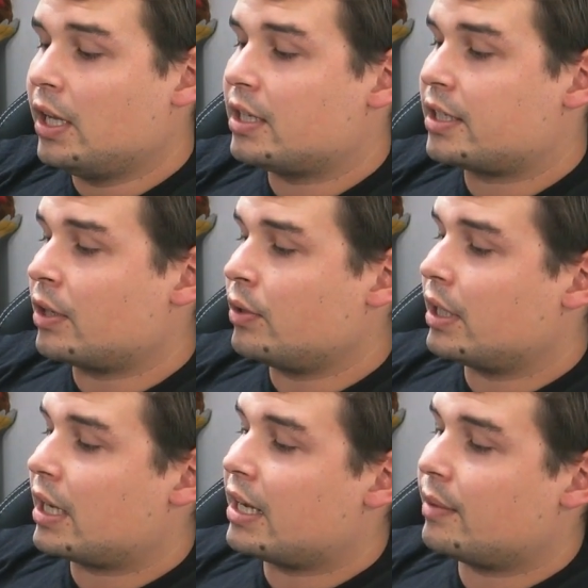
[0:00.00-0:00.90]
Ich zeige euch
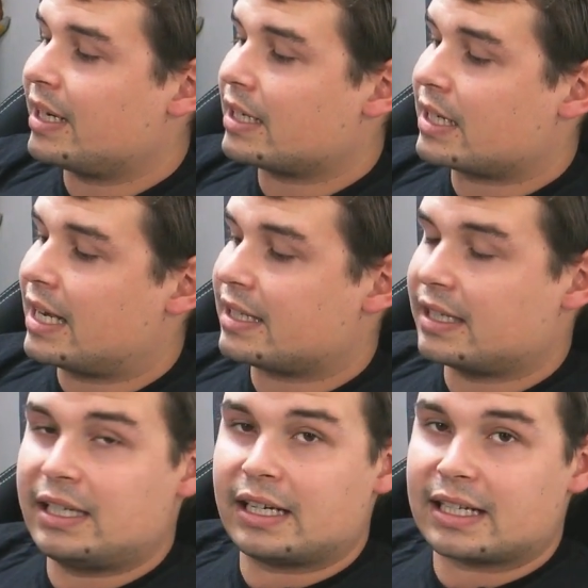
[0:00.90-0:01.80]
hier gerade mal das Ganze hier.